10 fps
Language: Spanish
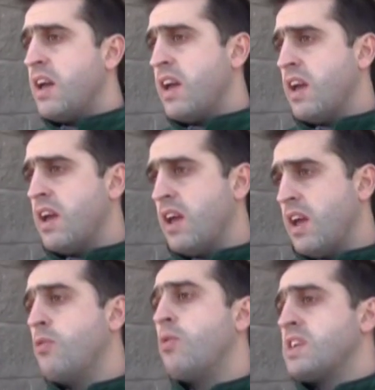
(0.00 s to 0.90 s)
eh,
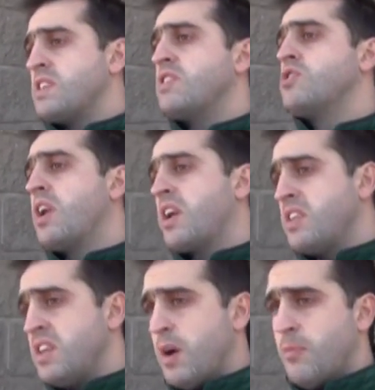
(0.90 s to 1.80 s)
en una selección
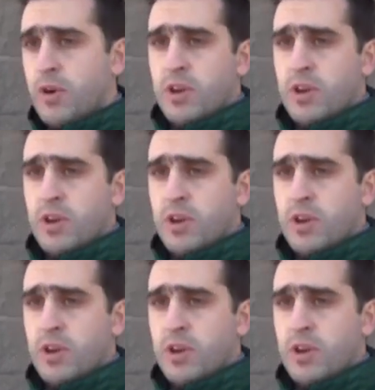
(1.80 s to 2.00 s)
argentina,